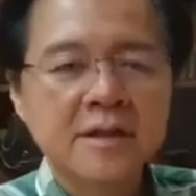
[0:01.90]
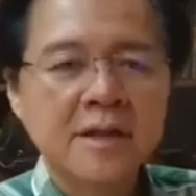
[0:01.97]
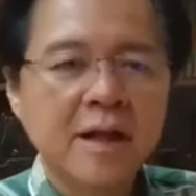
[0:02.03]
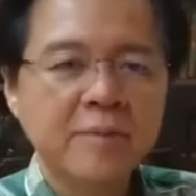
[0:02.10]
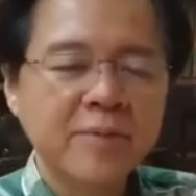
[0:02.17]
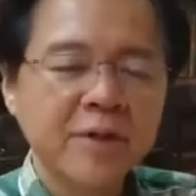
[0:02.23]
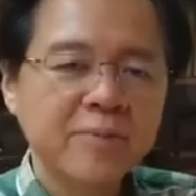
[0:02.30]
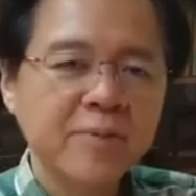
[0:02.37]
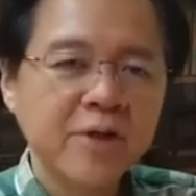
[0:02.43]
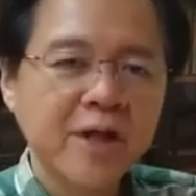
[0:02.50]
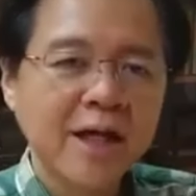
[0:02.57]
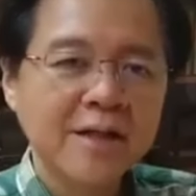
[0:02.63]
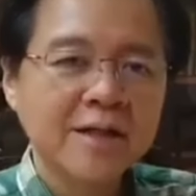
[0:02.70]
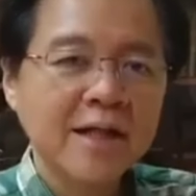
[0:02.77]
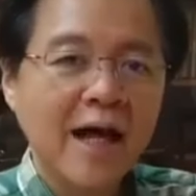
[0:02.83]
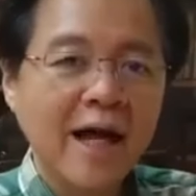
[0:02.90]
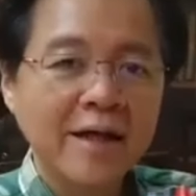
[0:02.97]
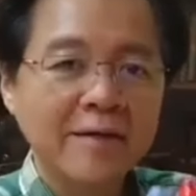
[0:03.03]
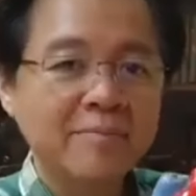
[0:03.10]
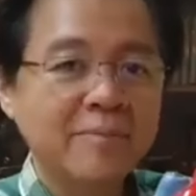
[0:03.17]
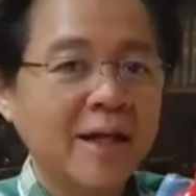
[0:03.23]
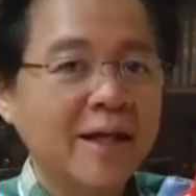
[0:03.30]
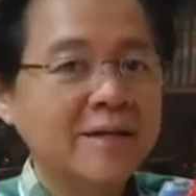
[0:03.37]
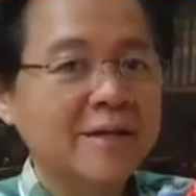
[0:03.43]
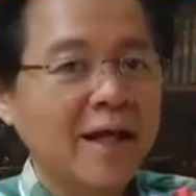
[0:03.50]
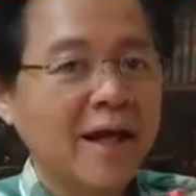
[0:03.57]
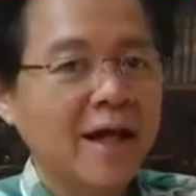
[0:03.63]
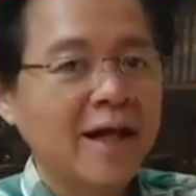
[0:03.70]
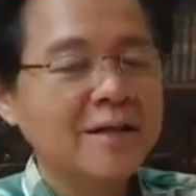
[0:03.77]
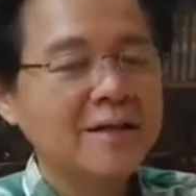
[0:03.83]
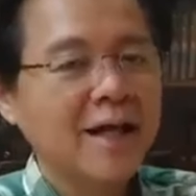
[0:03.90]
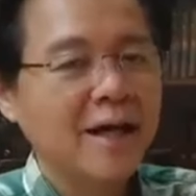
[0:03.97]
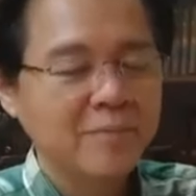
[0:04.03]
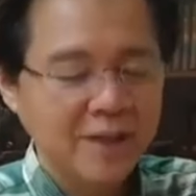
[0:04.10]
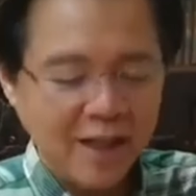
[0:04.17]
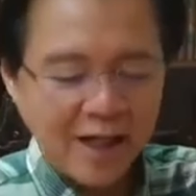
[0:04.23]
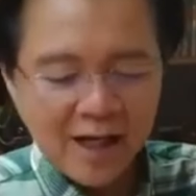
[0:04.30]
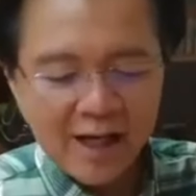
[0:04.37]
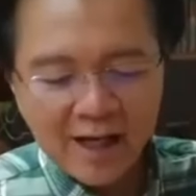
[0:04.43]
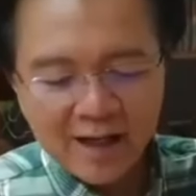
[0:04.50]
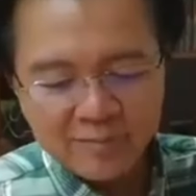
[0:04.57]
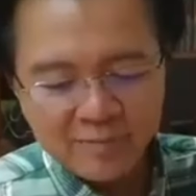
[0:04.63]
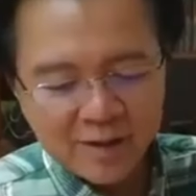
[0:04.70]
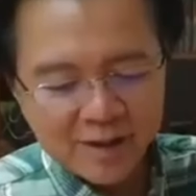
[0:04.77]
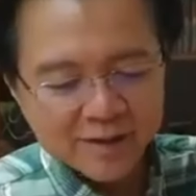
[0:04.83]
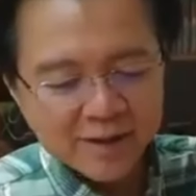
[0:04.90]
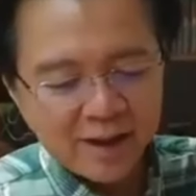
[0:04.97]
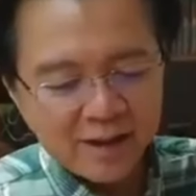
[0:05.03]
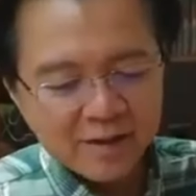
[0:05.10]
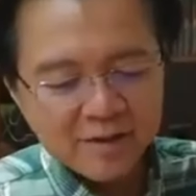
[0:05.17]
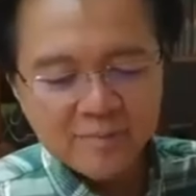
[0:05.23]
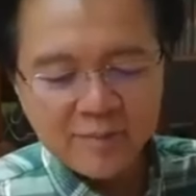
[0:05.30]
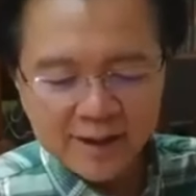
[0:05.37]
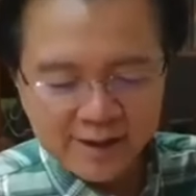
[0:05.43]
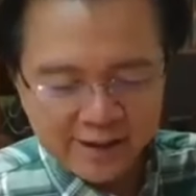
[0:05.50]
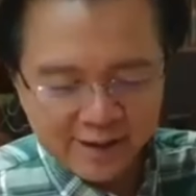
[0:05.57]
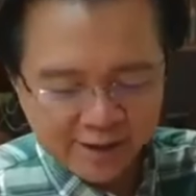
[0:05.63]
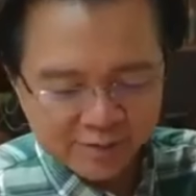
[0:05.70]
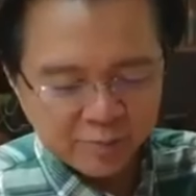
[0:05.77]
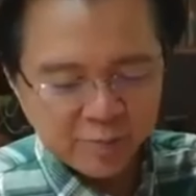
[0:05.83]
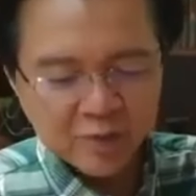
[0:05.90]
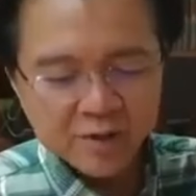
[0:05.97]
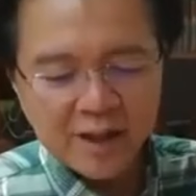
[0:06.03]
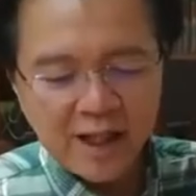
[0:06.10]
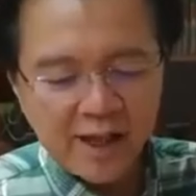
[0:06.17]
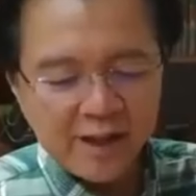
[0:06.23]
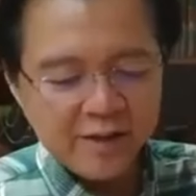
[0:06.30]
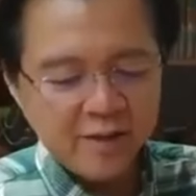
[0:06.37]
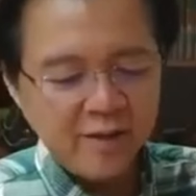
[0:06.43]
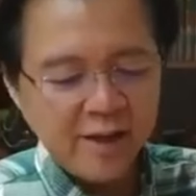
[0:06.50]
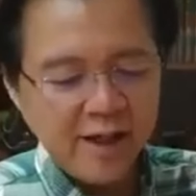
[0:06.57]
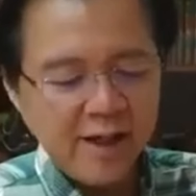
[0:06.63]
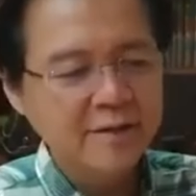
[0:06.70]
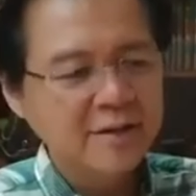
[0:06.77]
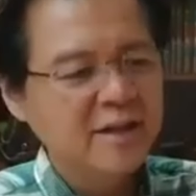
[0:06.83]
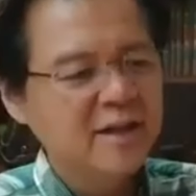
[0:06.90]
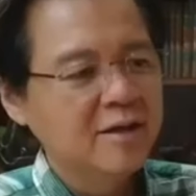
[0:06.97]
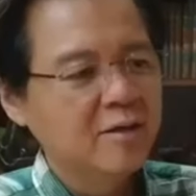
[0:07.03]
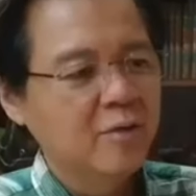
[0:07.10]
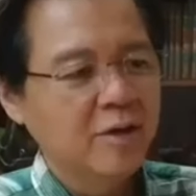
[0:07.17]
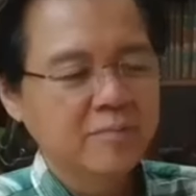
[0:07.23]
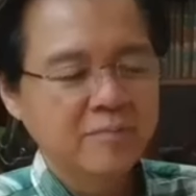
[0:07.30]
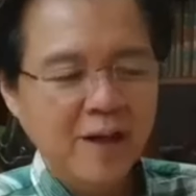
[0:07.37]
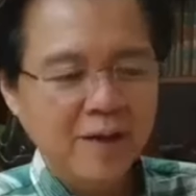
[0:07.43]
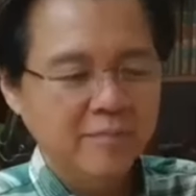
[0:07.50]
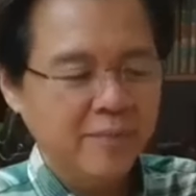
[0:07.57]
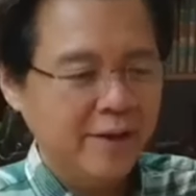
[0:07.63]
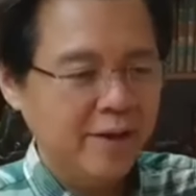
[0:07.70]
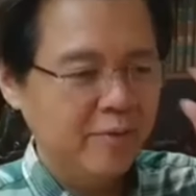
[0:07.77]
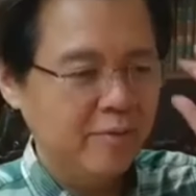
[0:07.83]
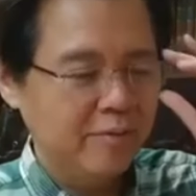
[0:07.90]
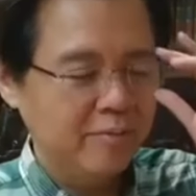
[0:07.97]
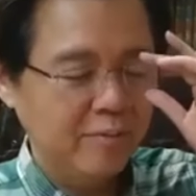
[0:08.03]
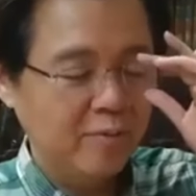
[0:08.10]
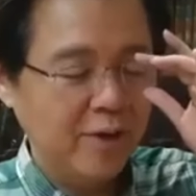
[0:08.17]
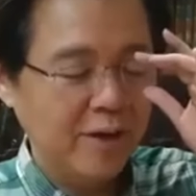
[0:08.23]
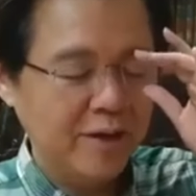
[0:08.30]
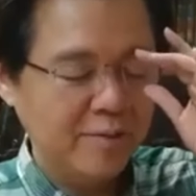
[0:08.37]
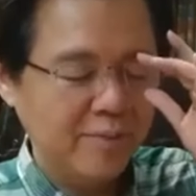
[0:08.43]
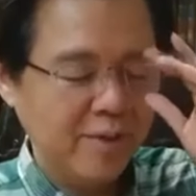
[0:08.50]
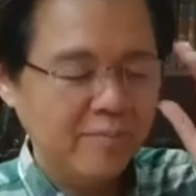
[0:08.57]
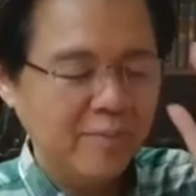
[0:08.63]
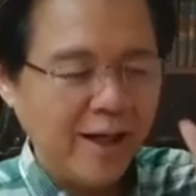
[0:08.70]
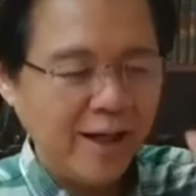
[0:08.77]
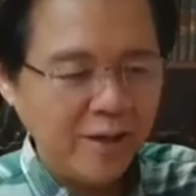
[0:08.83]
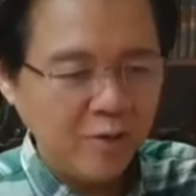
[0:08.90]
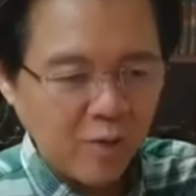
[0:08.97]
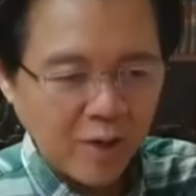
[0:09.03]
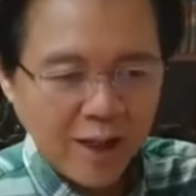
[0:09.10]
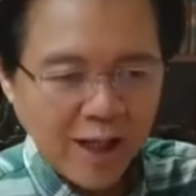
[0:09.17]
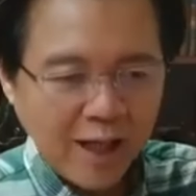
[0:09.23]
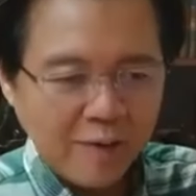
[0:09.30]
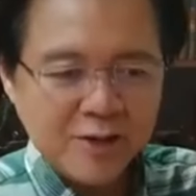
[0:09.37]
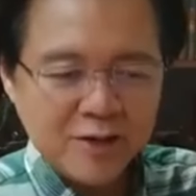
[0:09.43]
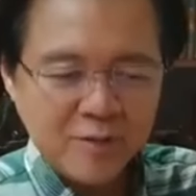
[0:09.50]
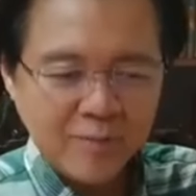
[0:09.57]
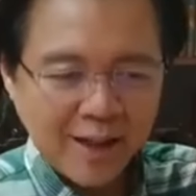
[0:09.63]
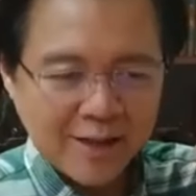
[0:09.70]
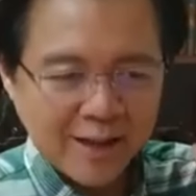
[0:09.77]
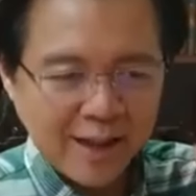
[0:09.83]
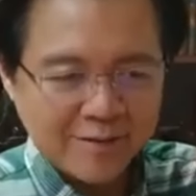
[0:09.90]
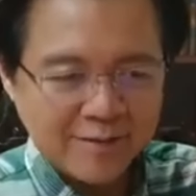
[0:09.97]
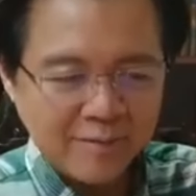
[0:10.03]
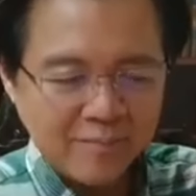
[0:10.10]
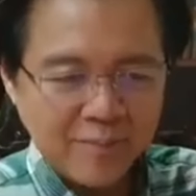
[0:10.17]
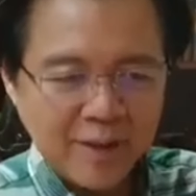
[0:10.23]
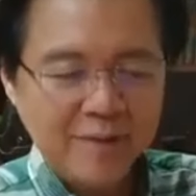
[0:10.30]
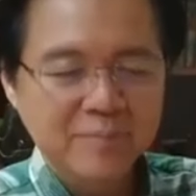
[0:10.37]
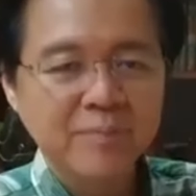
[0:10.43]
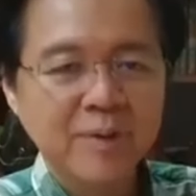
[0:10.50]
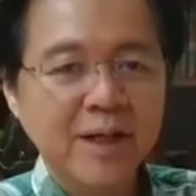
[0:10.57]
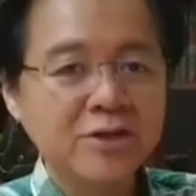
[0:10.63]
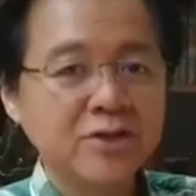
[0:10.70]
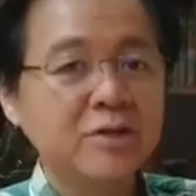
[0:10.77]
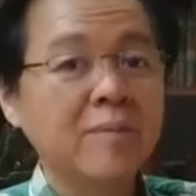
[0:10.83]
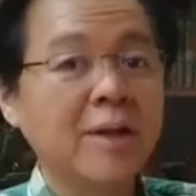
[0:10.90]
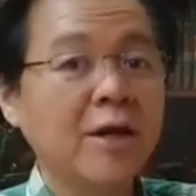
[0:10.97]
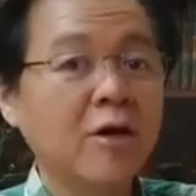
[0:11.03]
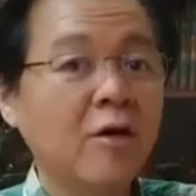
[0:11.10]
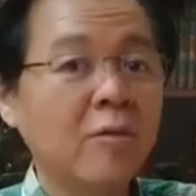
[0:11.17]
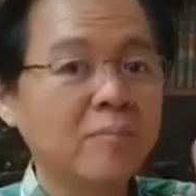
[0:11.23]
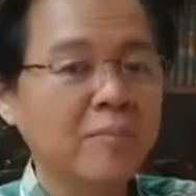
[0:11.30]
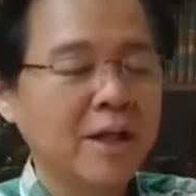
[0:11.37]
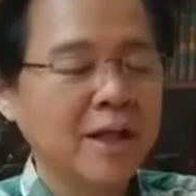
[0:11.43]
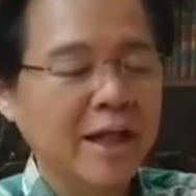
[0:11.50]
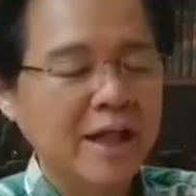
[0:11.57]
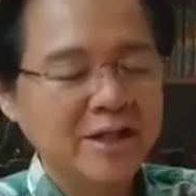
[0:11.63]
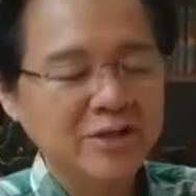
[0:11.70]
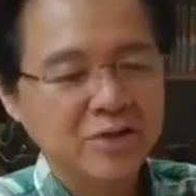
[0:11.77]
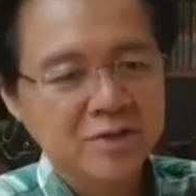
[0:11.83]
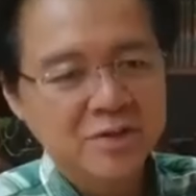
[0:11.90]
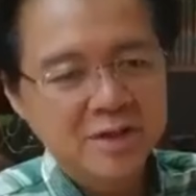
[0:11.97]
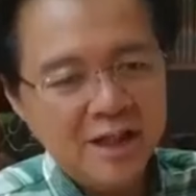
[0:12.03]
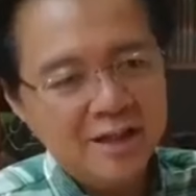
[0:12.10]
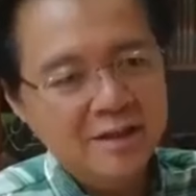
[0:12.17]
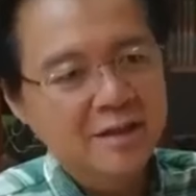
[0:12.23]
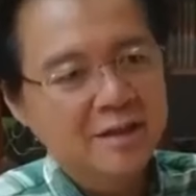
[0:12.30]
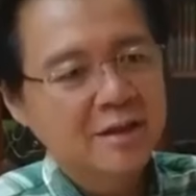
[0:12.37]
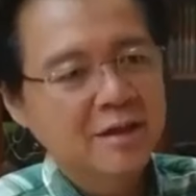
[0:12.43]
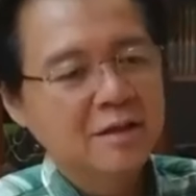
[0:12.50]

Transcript: Topic po natin, high blood. Ha? Ang dami na high blood ngayon. Mag-ingat po tayo. ha Huwag, babali, huwag ibabaliwala. Pag tumataas ang blood pressure, may complication yan.